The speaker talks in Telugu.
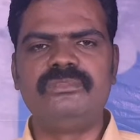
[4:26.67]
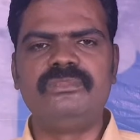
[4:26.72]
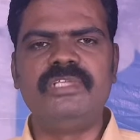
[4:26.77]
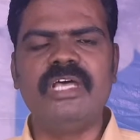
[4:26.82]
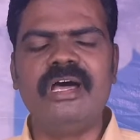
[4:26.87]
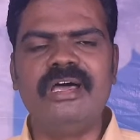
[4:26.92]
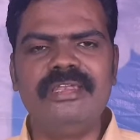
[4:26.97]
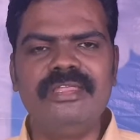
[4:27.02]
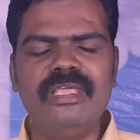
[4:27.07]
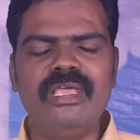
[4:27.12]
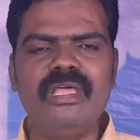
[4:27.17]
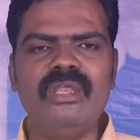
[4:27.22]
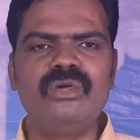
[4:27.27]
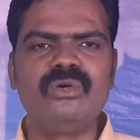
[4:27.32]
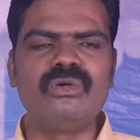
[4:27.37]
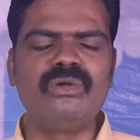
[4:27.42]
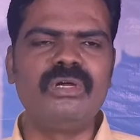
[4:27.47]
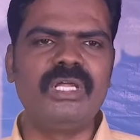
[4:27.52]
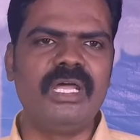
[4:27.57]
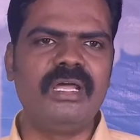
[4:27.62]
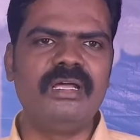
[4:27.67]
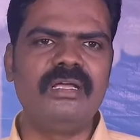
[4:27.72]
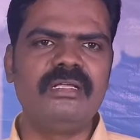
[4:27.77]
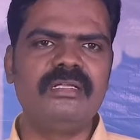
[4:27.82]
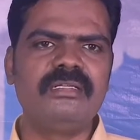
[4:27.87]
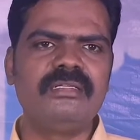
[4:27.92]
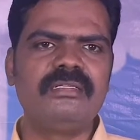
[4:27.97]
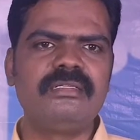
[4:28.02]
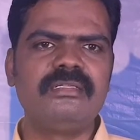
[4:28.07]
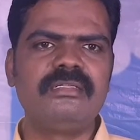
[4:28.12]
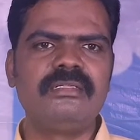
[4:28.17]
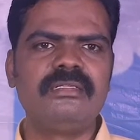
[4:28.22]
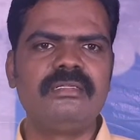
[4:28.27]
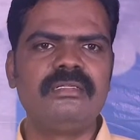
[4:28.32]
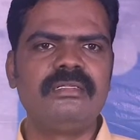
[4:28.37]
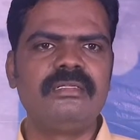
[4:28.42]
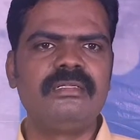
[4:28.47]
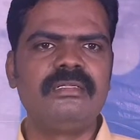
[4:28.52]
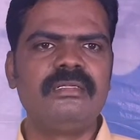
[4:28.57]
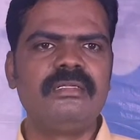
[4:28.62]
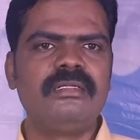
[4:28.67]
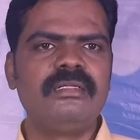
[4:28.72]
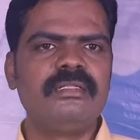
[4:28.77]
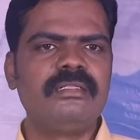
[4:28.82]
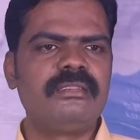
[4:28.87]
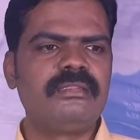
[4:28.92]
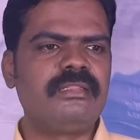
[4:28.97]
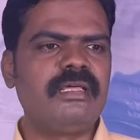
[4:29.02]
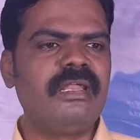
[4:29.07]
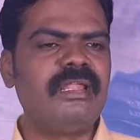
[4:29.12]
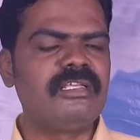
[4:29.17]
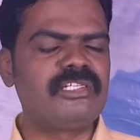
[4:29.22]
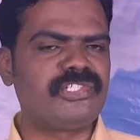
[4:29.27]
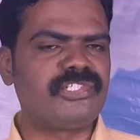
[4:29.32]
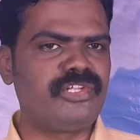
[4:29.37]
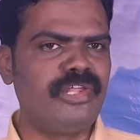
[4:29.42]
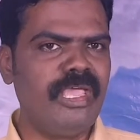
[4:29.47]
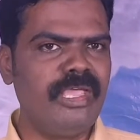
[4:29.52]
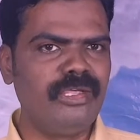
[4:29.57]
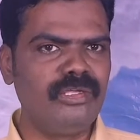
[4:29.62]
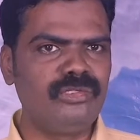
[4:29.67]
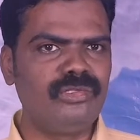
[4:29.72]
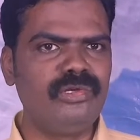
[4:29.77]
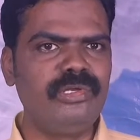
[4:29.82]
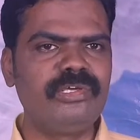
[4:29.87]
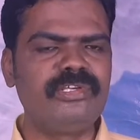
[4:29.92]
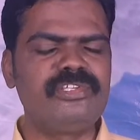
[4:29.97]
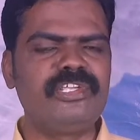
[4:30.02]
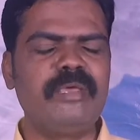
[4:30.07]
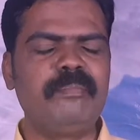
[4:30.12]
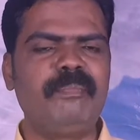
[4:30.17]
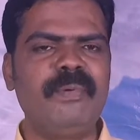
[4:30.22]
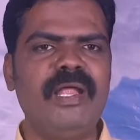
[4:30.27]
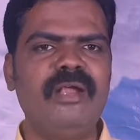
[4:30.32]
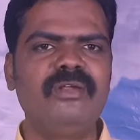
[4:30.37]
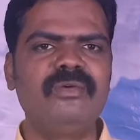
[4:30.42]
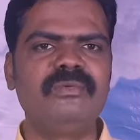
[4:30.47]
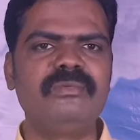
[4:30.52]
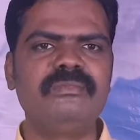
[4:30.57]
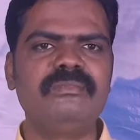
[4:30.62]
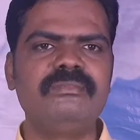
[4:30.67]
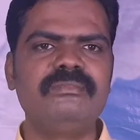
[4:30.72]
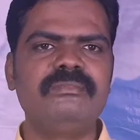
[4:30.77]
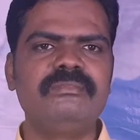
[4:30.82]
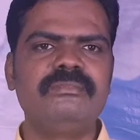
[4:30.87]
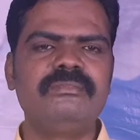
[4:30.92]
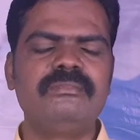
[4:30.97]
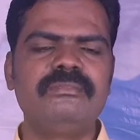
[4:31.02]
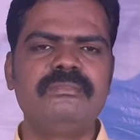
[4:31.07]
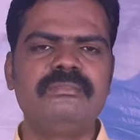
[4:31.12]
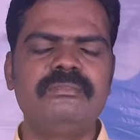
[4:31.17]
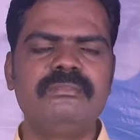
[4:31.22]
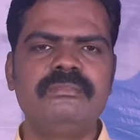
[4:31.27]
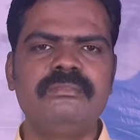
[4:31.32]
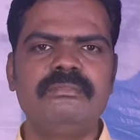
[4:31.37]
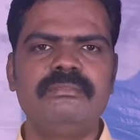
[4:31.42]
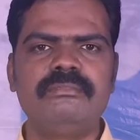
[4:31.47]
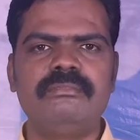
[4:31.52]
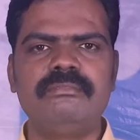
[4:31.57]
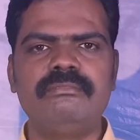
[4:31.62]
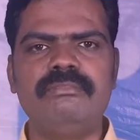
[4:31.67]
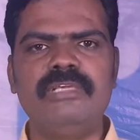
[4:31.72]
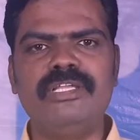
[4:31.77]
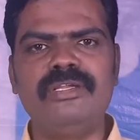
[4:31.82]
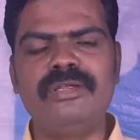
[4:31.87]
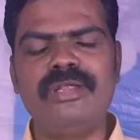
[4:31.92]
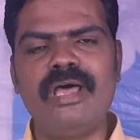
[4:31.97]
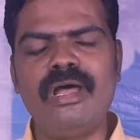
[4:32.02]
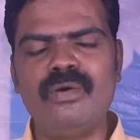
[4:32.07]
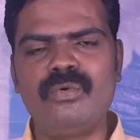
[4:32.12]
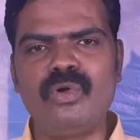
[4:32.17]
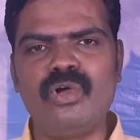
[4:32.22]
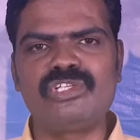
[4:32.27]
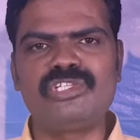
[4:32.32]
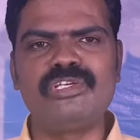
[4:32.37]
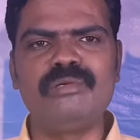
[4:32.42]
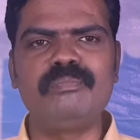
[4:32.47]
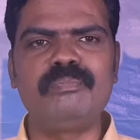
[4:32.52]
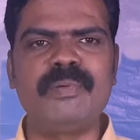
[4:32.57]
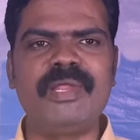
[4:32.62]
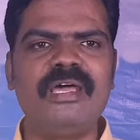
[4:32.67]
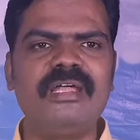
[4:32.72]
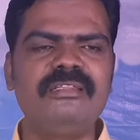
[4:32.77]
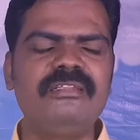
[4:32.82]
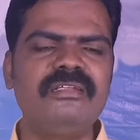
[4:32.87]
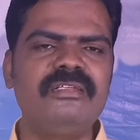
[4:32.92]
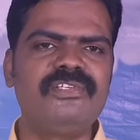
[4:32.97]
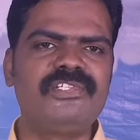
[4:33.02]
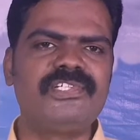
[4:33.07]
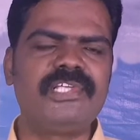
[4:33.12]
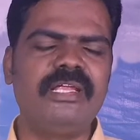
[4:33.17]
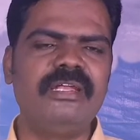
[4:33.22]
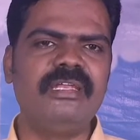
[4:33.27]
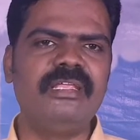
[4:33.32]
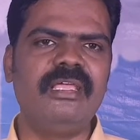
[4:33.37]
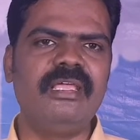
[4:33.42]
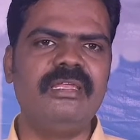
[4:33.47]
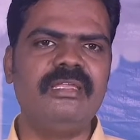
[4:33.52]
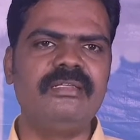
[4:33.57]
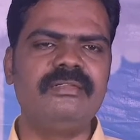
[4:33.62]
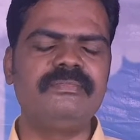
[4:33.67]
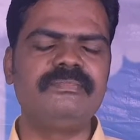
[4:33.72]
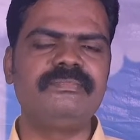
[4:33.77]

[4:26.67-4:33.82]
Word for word: దానియలు కూడా తన స్నేహితులకు చెప్పాడు మీరు నా కోసం ప్రార్థించండి అని